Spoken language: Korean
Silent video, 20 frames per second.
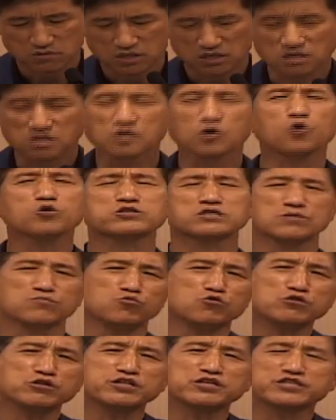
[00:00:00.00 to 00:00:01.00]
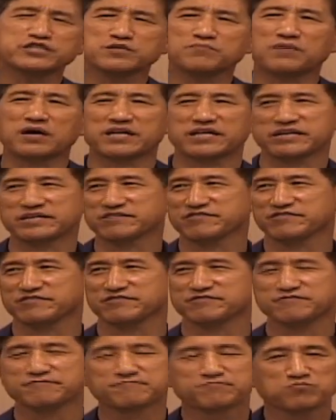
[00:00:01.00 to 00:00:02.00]
그곳에 물들지 말라는
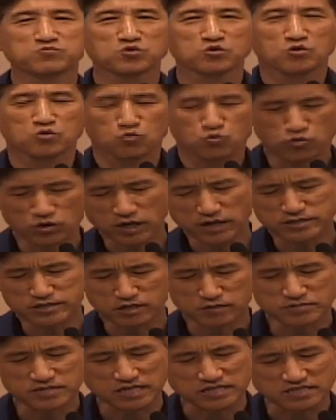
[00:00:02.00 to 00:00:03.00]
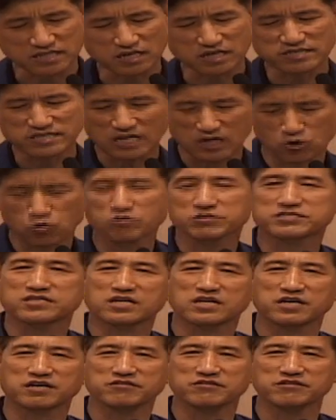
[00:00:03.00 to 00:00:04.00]
거예요. 우리가 지금 세상을 살고
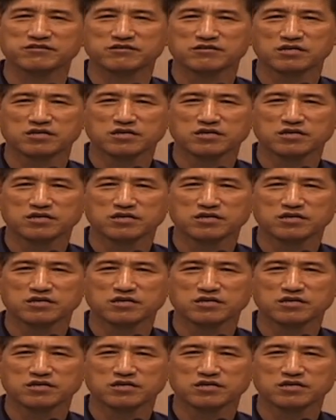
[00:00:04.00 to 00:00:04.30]
있잖아요.